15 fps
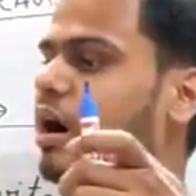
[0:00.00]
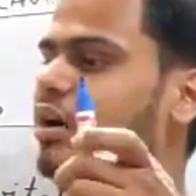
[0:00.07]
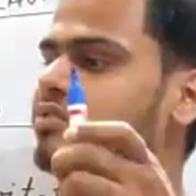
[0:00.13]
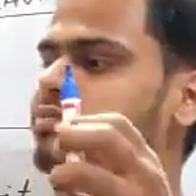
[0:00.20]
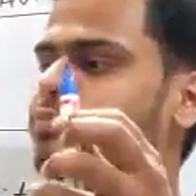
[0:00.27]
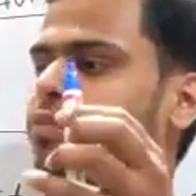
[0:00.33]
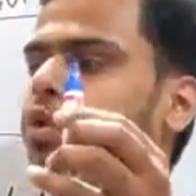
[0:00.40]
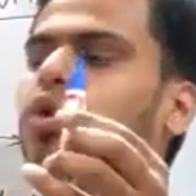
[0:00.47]

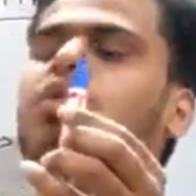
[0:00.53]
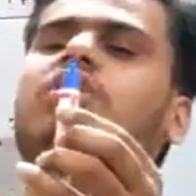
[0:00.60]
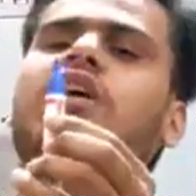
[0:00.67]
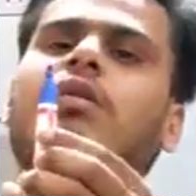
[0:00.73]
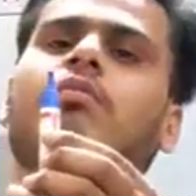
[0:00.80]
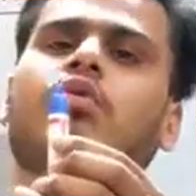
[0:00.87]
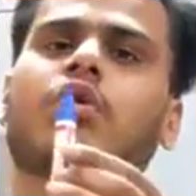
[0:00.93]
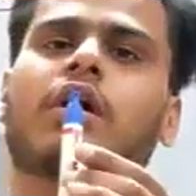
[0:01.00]
मास बहुत
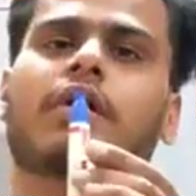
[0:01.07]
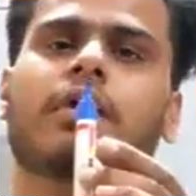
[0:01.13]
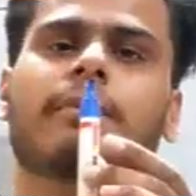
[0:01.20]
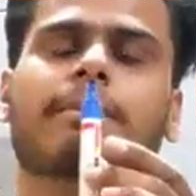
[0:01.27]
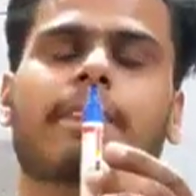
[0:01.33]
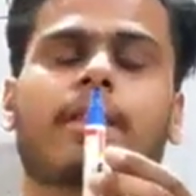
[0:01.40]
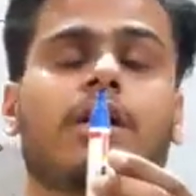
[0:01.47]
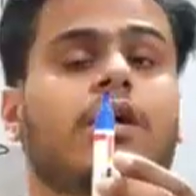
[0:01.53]
कम होगा
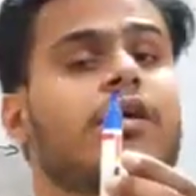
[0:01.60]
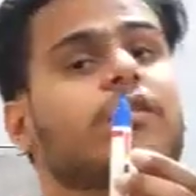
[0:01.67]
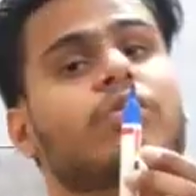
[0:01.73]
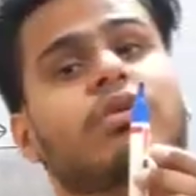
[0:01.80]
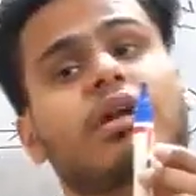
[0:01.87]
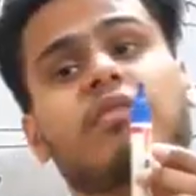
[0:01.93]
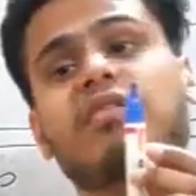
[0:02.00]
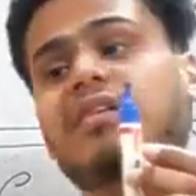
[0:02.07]
ना
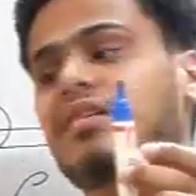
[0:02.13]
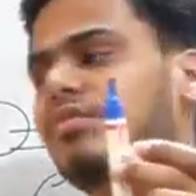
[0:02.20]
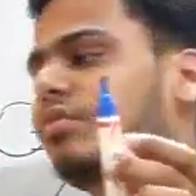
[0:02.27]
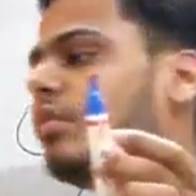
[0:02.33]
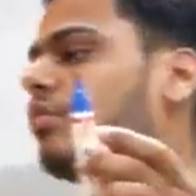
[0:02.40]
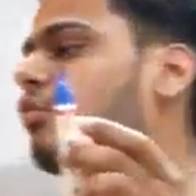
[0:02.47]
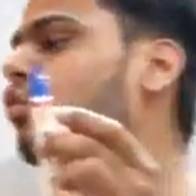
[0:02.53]
तो ग्रेविटेशनल